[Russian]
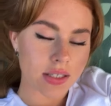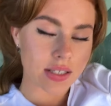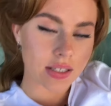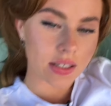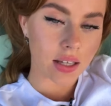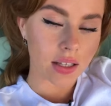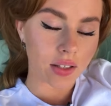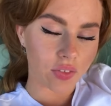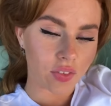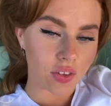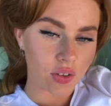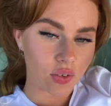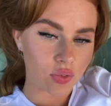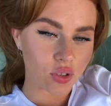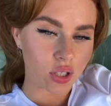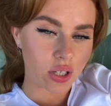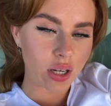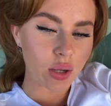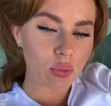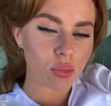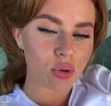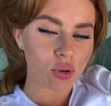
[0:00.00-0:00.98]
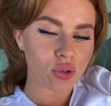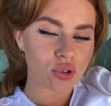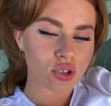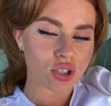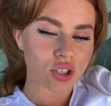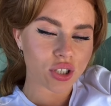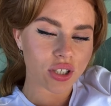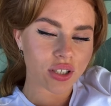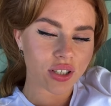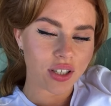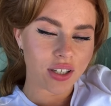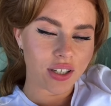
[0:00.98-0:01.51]
И с, со вторым
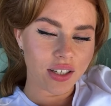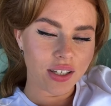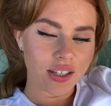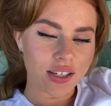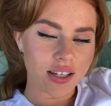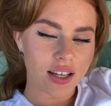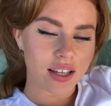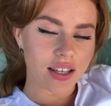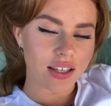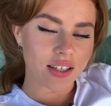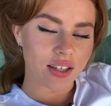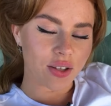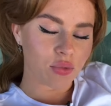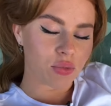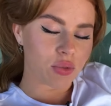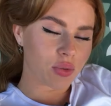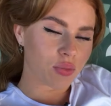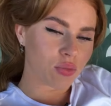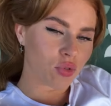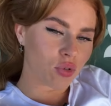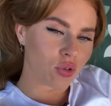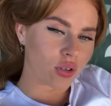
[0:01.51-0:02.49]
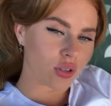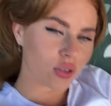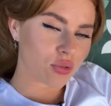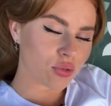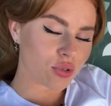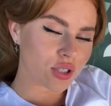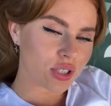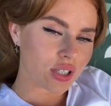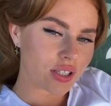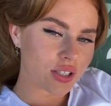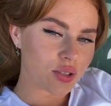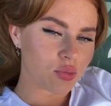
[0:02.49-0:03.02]
Лешей, и у меня
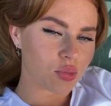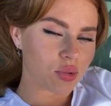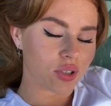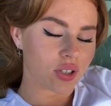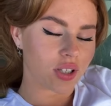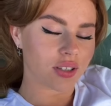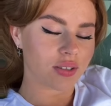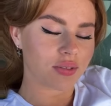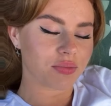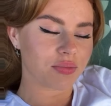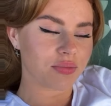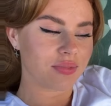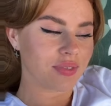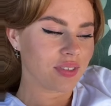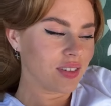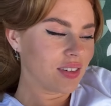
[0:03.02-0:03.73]
много друзей теперь.